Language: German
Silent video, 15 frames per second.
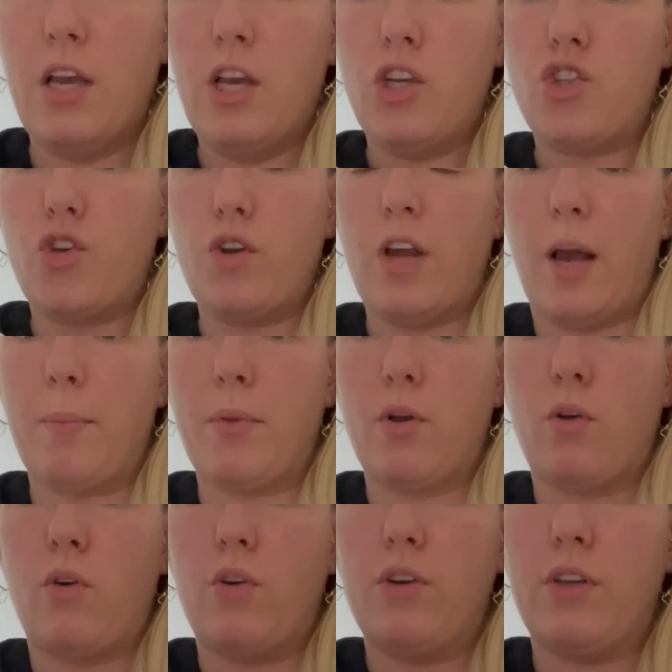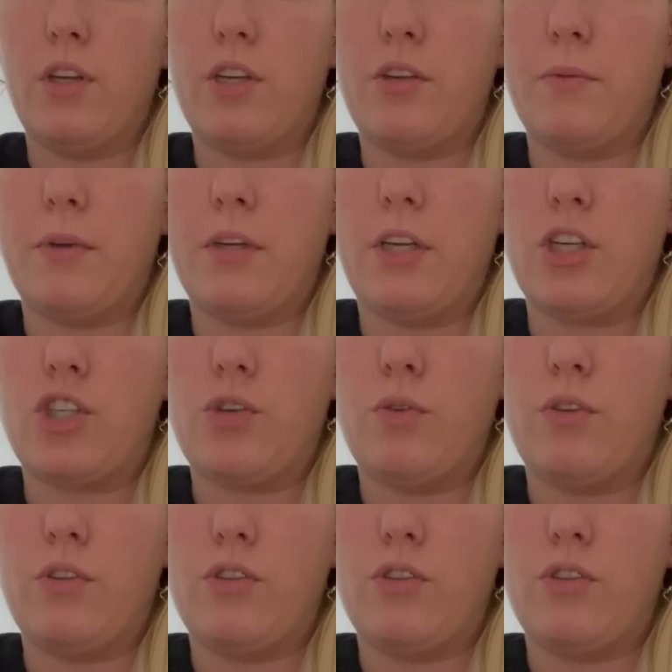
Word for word: schön abgerundet mit einer schönen